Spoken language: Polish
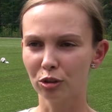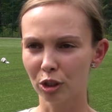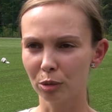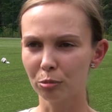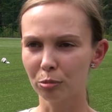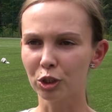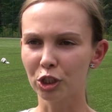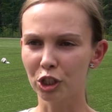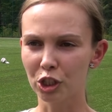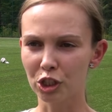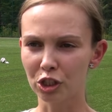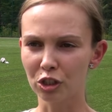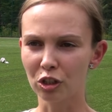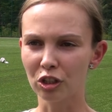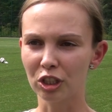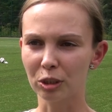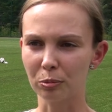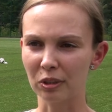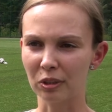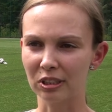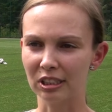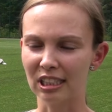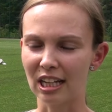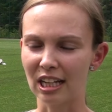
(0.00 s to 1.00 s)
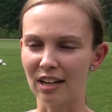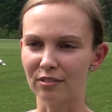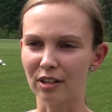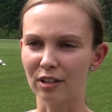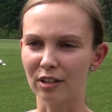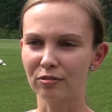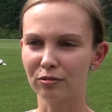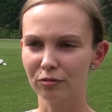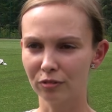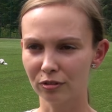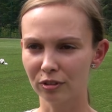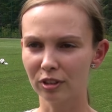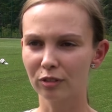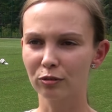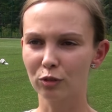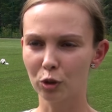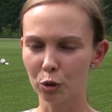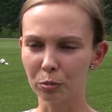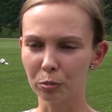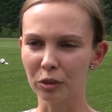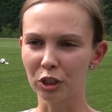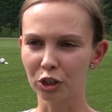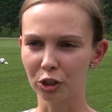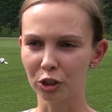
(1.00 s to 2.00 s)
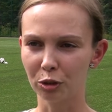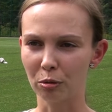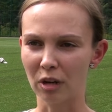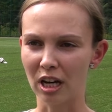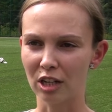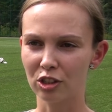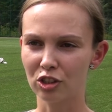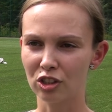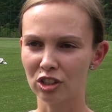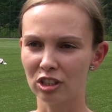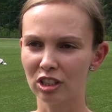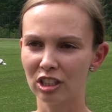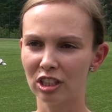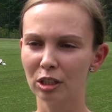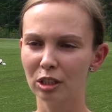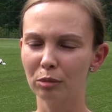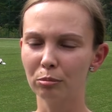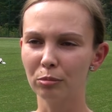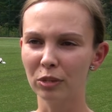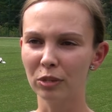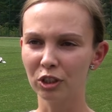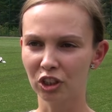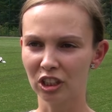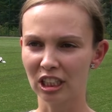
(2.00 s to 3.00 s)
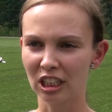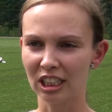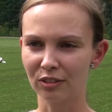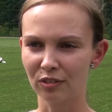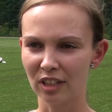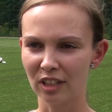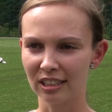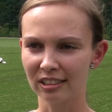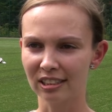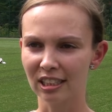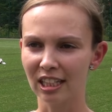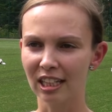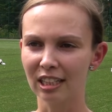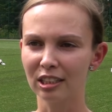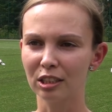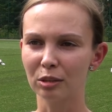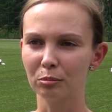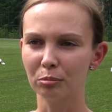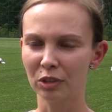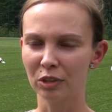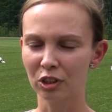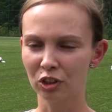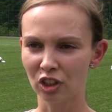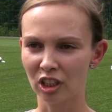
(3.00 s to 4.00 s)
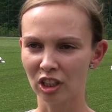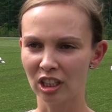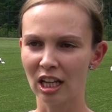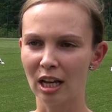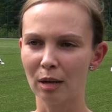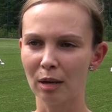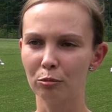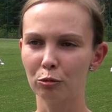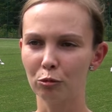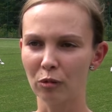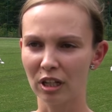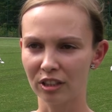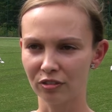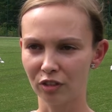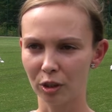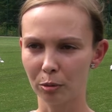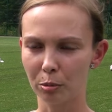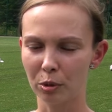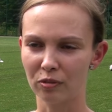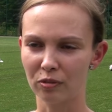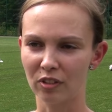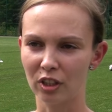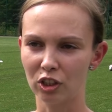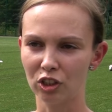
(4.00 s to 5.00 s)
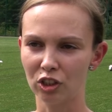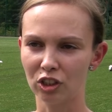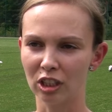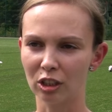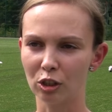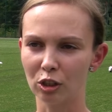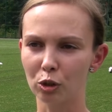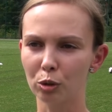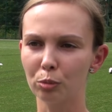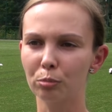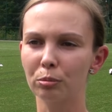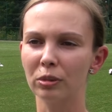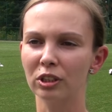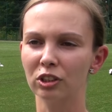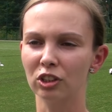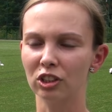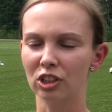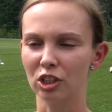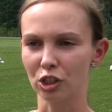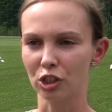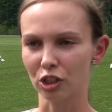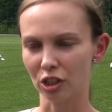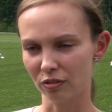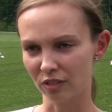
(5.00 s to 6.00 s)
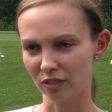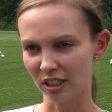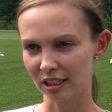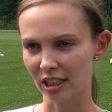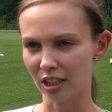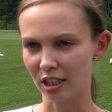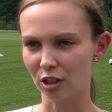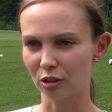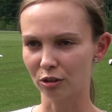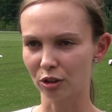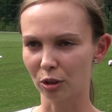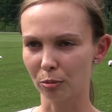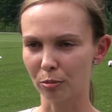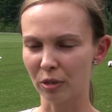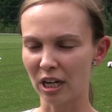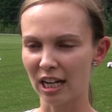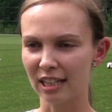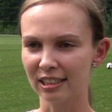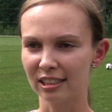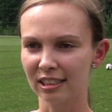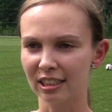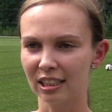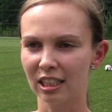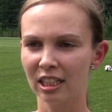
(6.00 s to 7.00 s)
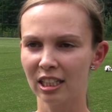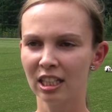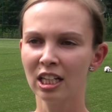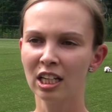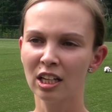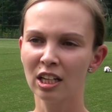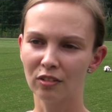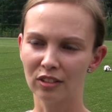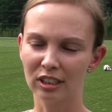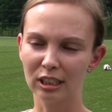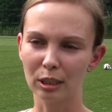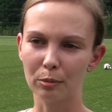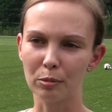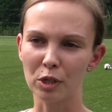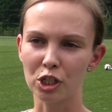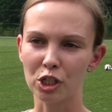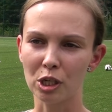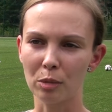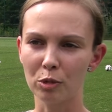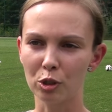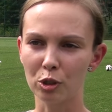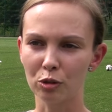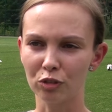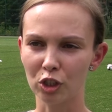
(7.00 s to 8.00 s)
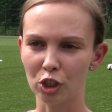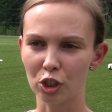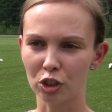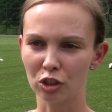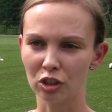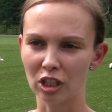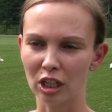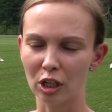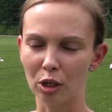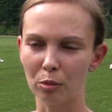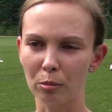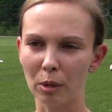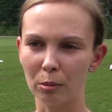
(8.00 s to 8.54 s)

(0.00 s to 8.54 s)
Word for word: No i myślę, że to jest podstawa. W, grupie siła, czyli im będzie nas więcej, tym będzie nam łatwiej prowadzić ten klub, będzie też więcej rąk do pracy, więc zapraszamy również do tego.